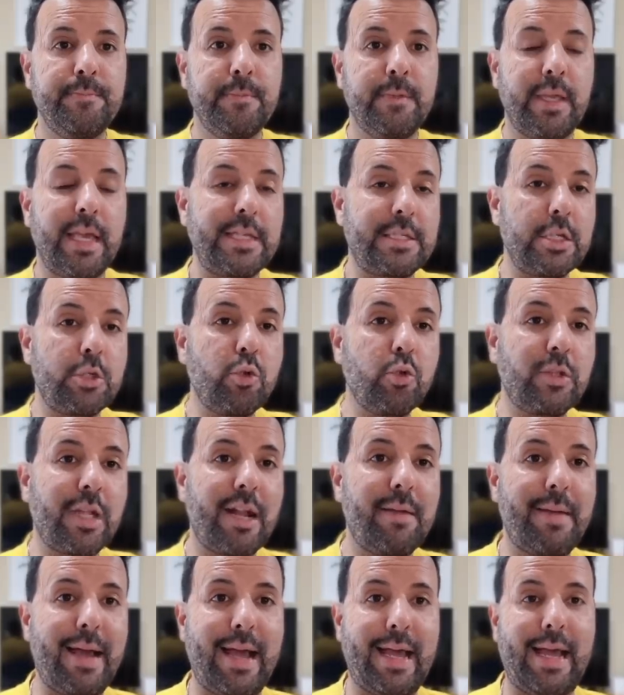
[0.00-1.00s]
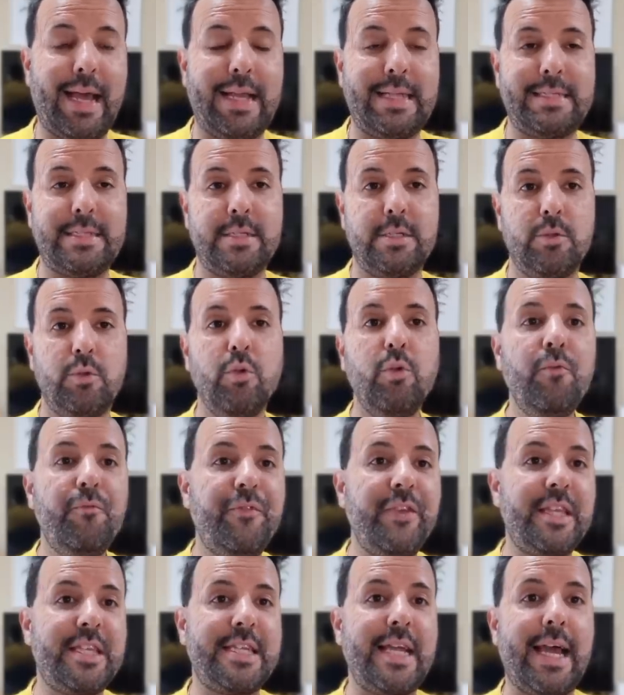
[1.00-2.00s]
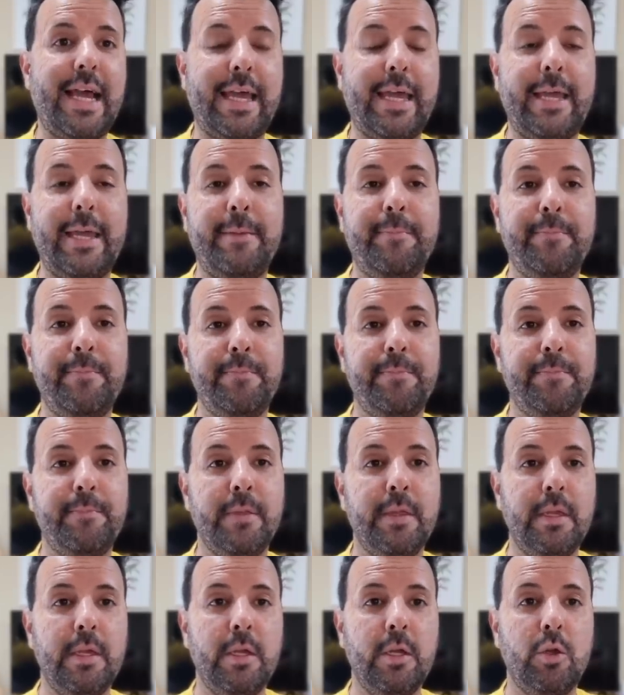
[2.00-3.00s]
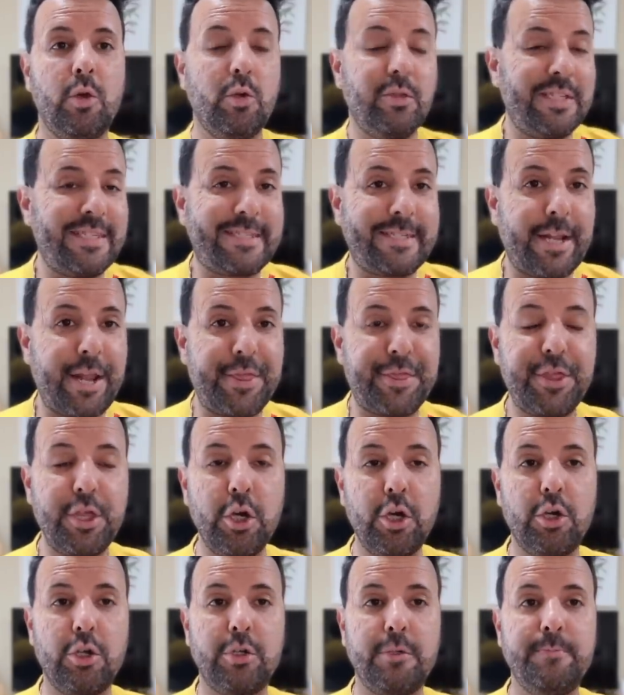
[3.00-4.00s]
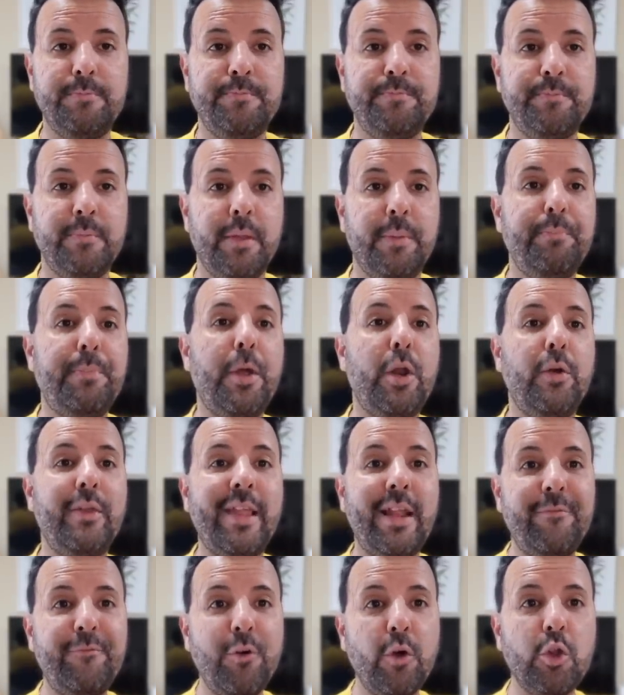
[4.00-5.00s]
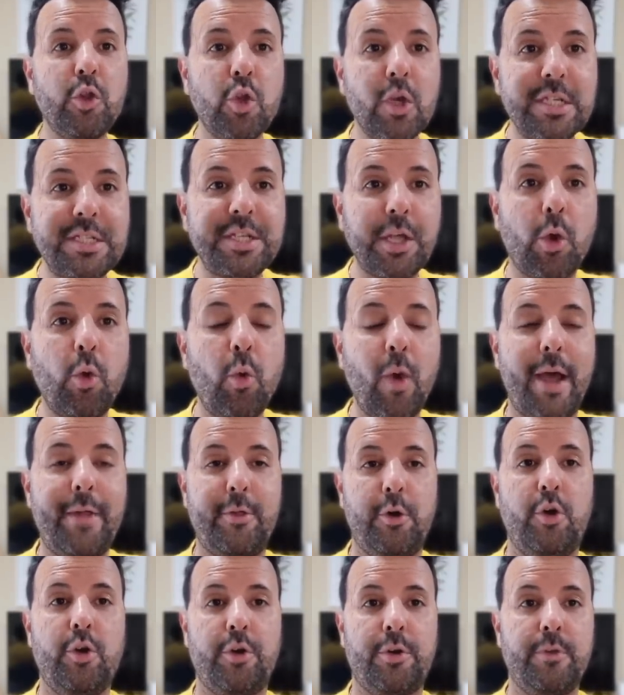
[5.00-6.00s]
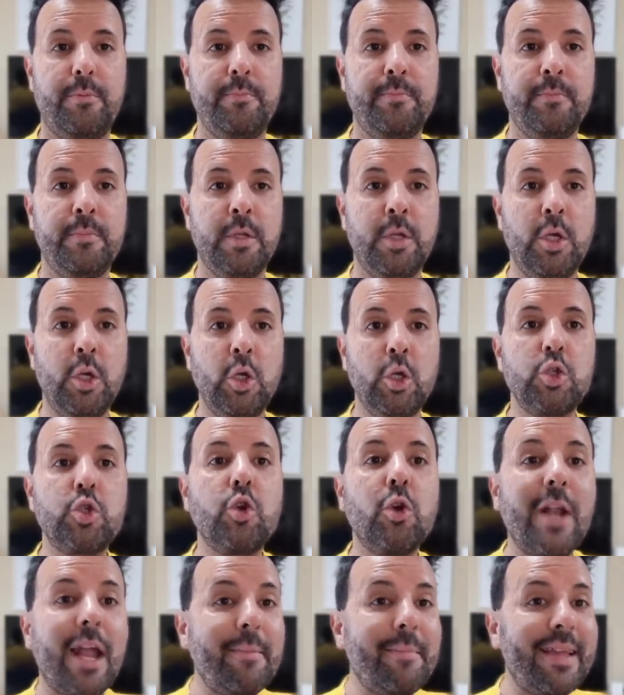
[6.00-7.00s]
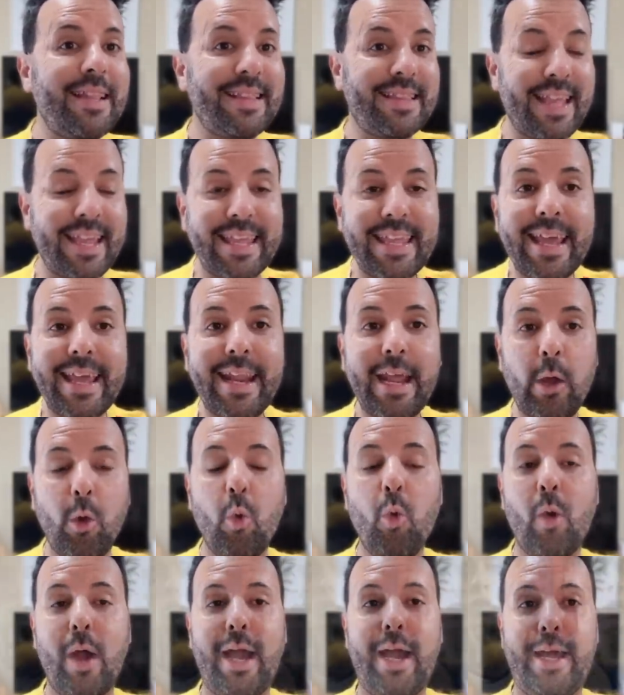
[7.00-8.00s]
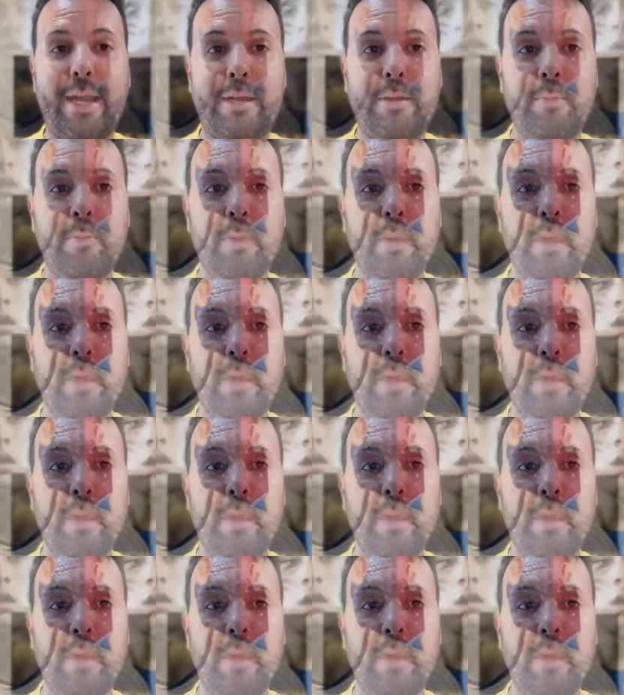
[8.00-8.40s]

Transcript: que si tú trabajas un fichaje con discreción, pero en el fondo ese jugador solamente quiere jugar